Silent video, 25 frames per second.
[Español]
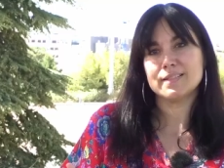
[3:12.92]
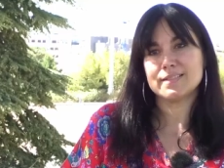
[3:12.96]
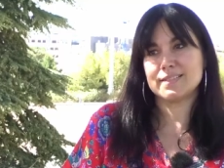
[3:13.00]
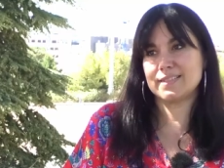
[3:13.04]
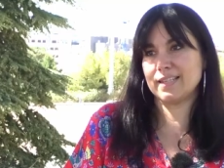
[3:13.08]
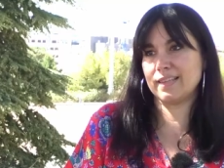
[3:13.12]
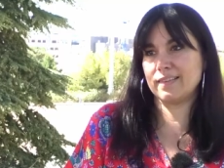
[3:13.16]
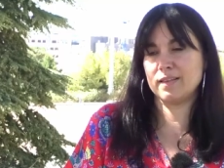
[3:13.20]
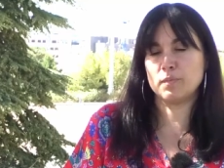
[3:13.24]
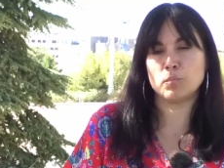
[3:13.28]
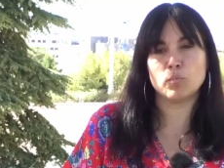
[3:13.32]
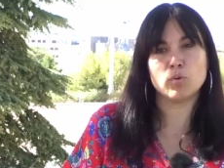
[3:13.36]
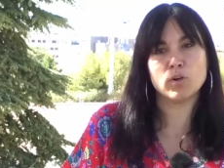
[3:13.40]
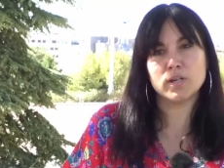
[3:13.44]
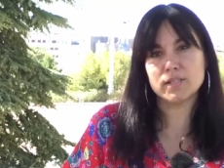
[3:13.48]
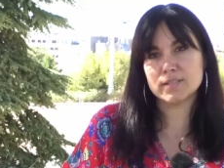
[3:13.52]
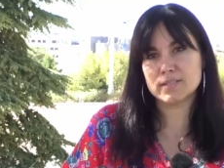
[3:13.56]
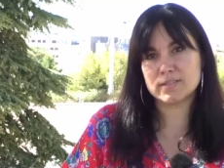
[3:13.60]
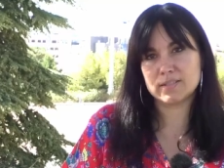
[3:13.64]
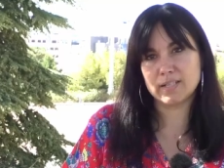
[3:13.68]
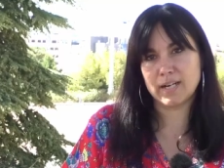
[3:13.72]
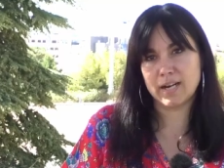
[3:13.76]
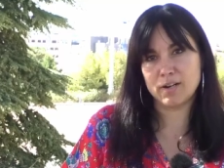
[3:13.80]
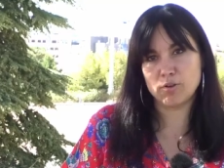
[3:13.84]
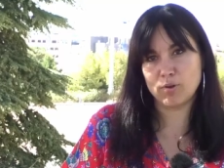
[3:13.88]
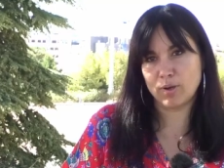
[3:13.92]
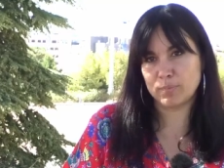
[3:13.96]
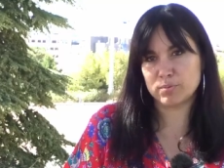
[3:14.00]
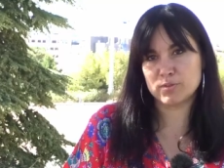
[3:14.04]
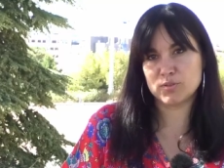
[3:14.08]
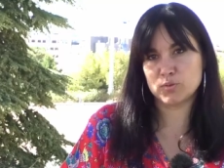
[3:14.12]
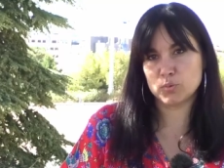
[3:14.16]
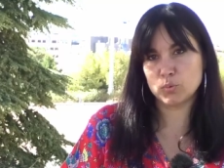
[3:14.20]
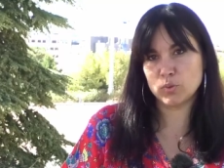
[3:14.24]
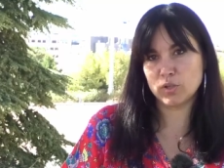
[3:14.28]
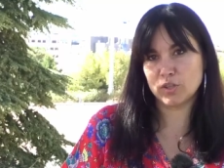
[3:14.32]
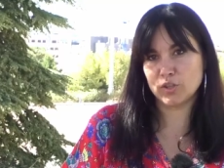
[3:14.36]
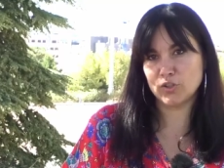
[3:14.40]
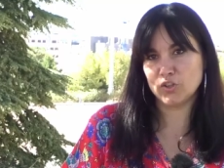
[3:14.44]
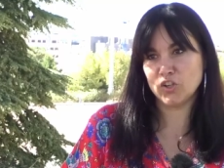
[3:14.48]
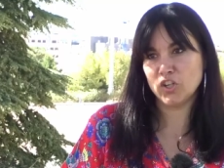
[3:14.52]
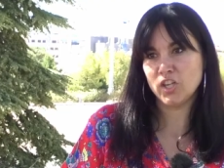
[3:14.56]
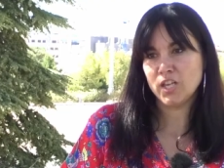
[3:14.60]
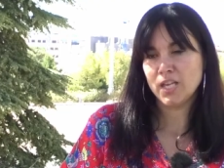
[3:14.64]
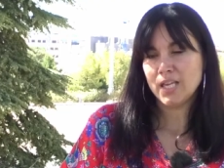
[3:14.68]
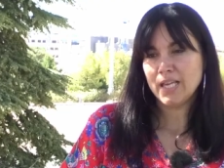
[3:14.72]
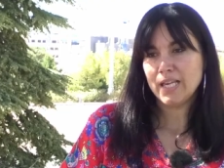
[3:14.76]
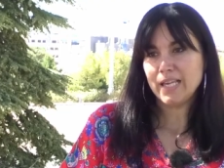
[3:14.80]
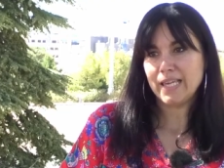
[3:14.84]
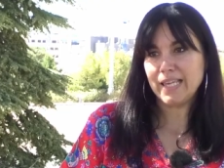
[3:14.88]
se demuestra lo absurdo
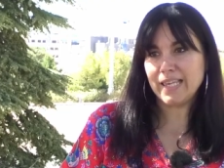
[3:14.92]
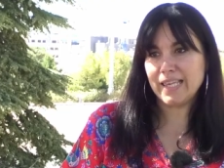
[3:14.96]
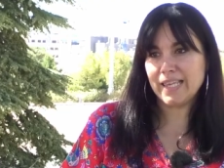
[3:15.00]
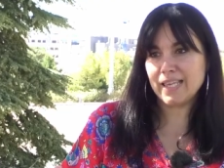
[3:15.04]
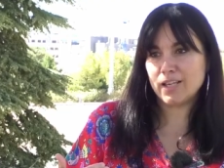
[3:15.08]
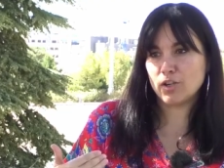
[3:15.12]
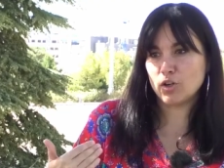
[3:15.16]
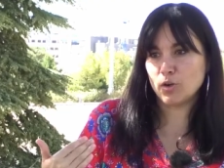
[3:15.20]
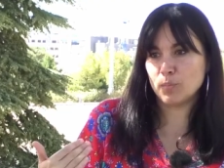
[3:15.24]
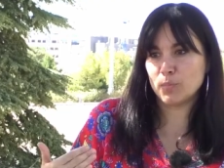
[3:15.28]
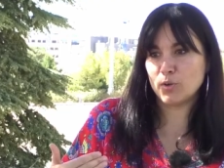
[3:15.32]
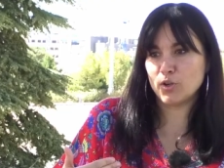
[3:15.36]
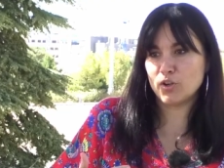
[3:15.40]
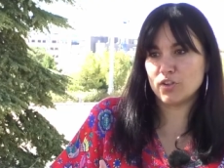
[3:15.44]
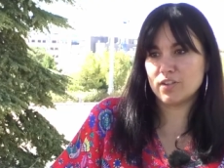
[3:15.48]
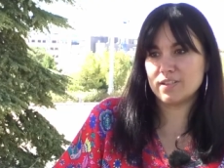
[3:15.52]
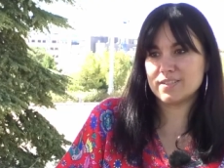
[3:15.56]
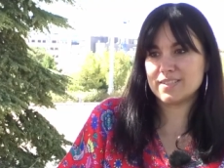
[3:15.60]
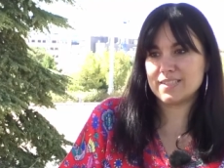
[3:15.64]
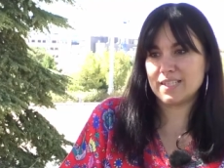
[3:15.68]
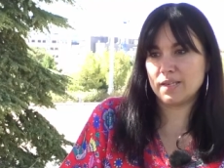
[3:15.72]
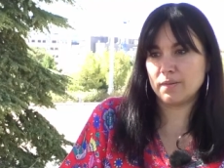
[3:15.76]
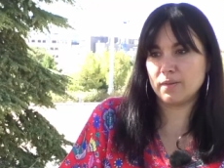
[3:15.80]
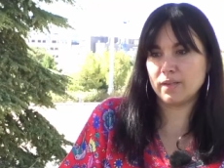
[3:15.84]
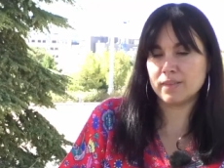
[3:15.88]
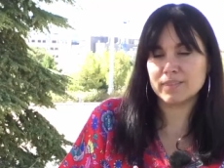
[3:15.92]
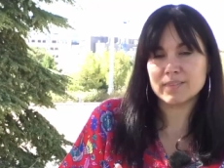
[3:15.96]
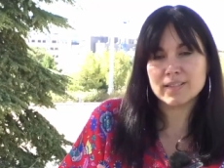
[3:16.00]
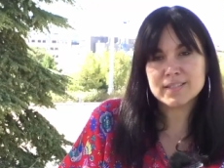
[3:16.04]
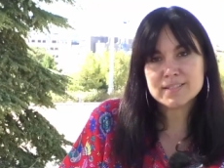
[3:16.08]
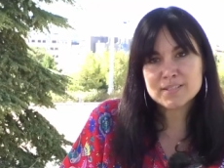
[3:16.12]
y como se ven